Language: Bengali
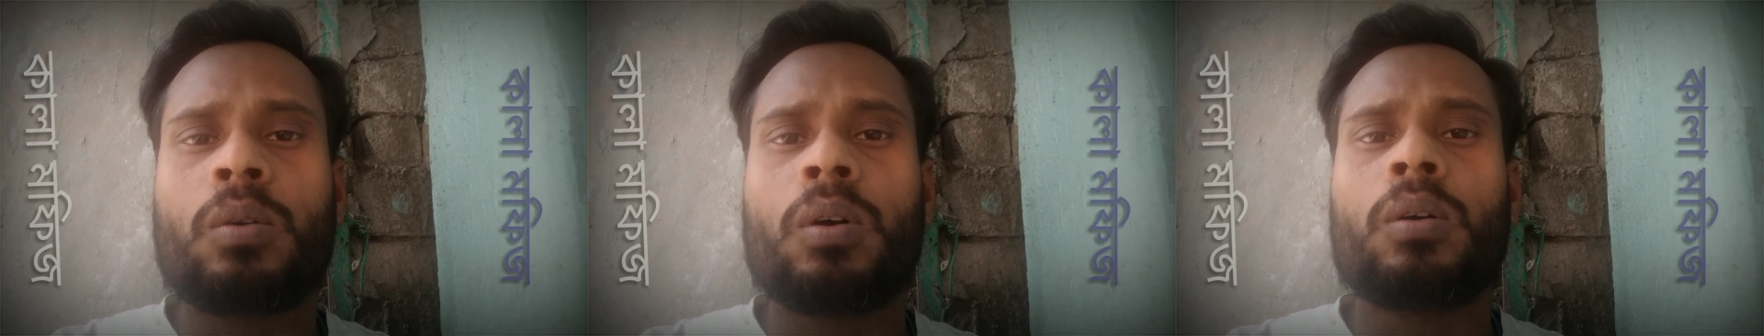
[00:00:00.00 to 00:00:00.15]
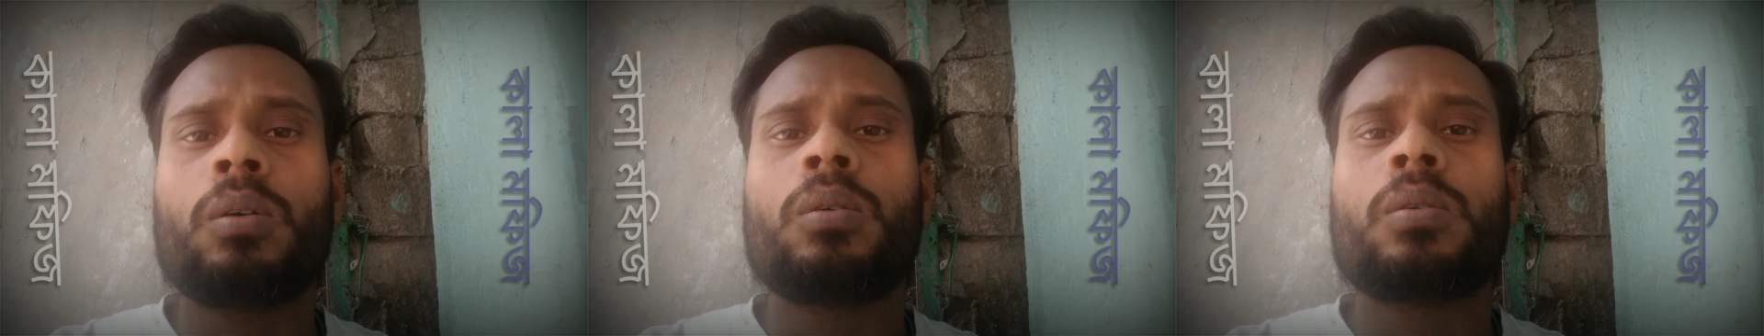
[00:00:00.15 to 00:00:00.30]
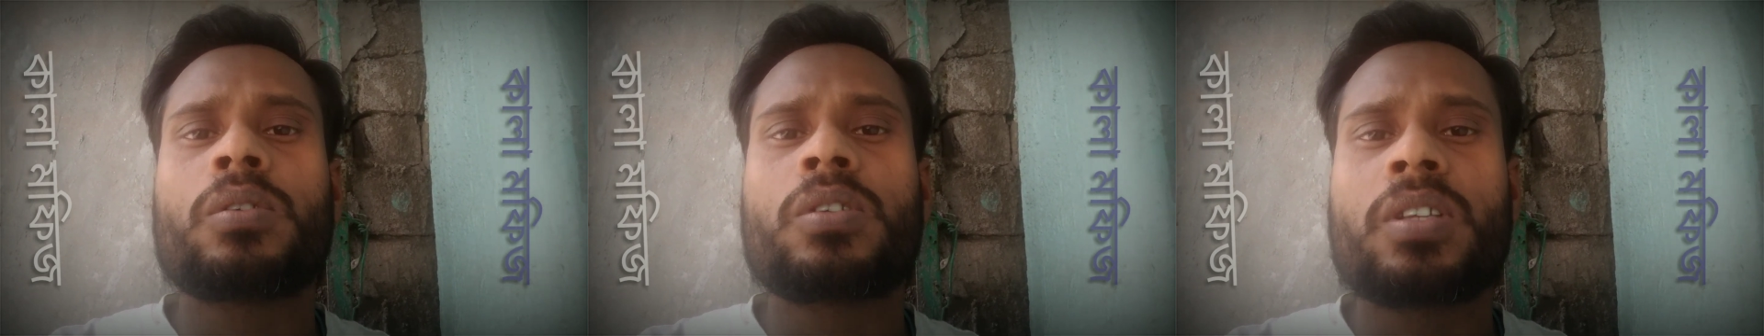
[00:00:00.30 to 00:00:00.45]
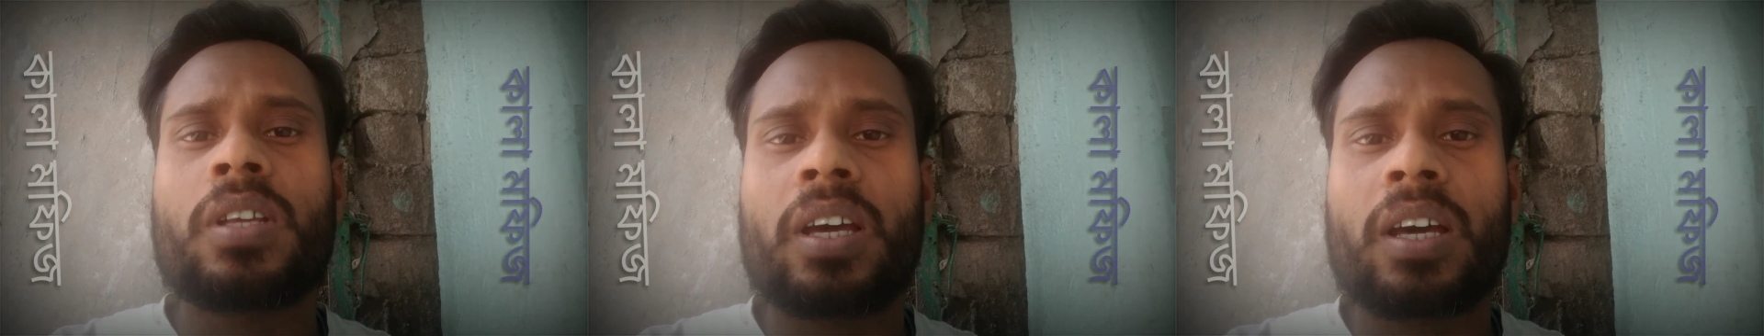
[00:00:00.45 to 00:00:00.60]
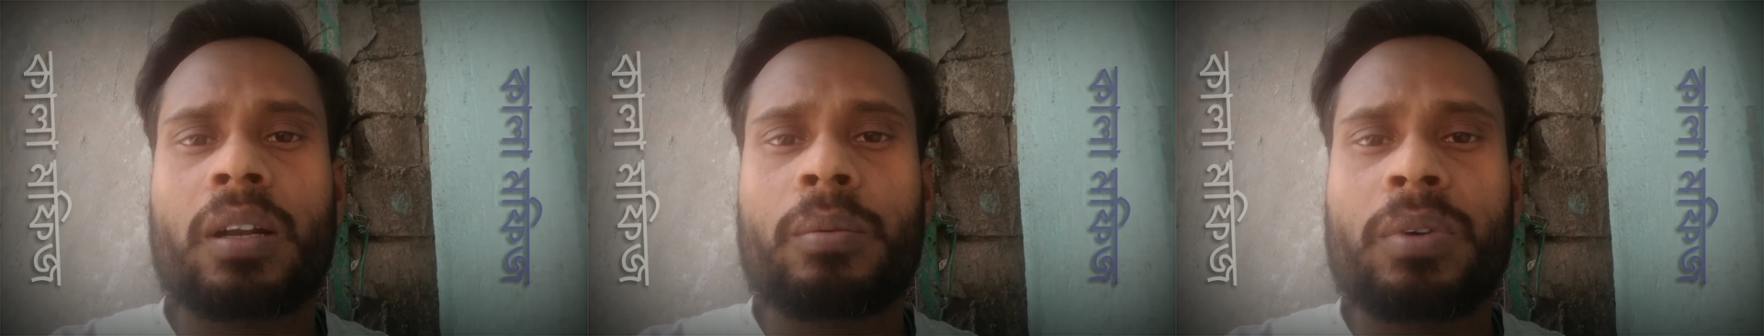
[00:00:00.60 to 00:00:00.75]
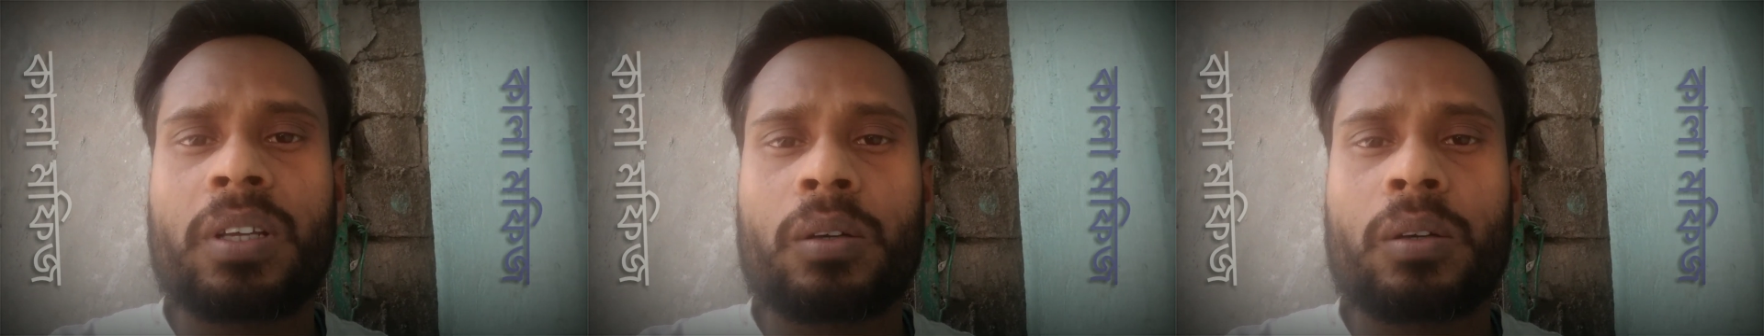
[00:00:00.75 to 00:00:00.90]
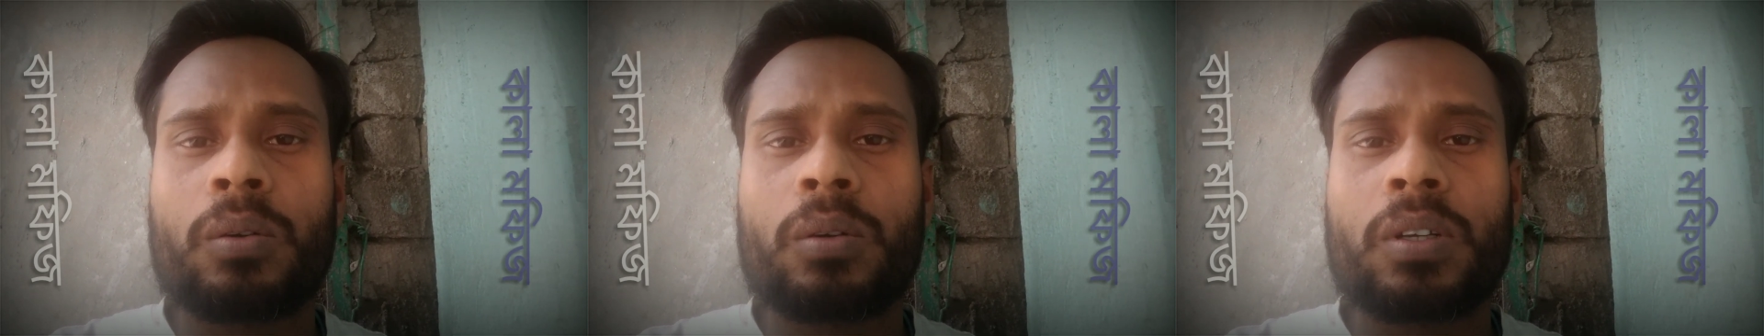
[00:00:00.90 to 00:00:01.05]
কখনো
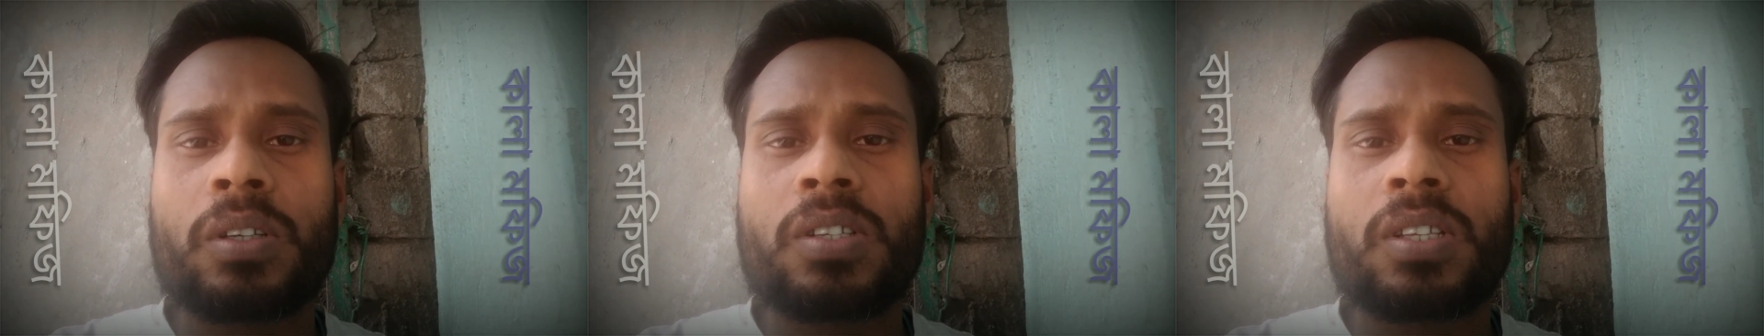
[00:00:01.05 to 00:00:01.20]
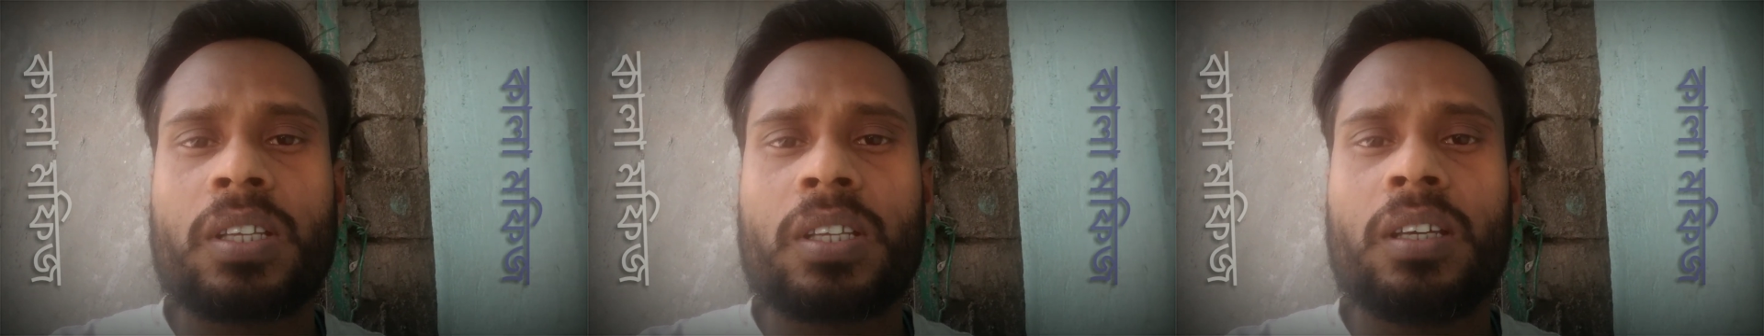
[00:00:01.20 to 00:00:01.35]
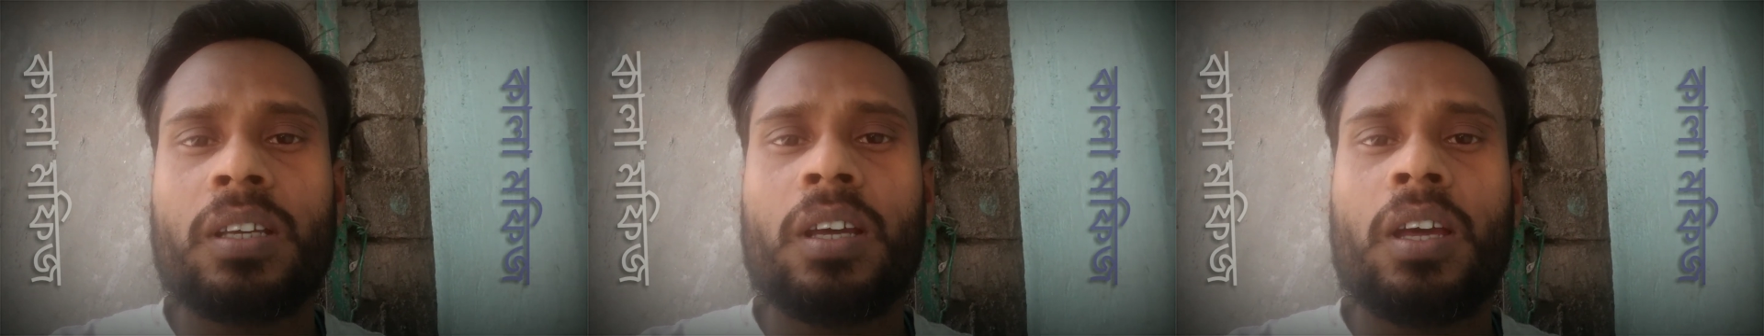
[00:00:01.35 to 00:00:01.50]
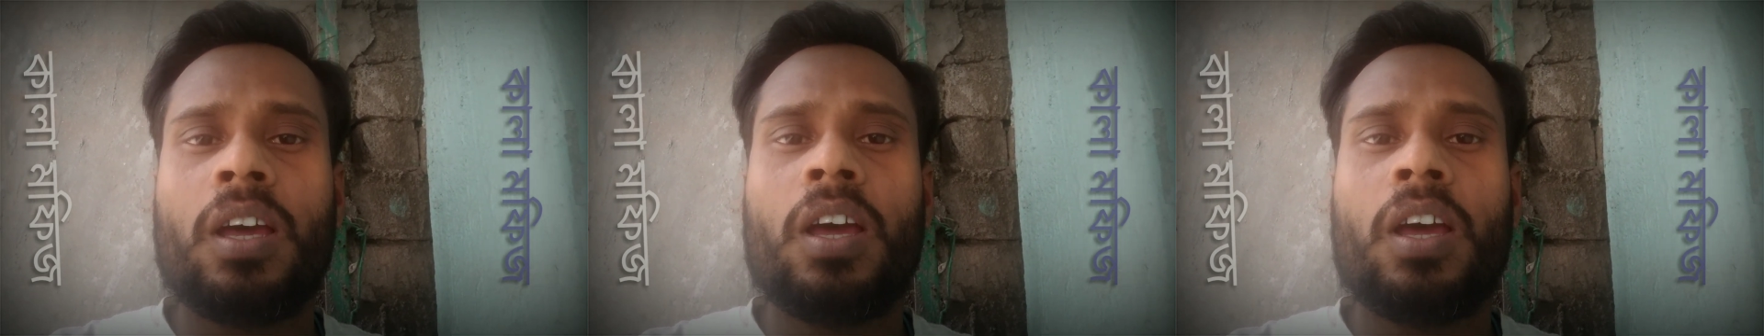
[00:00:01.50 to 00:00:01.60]
চেয়ারম্যান করেছি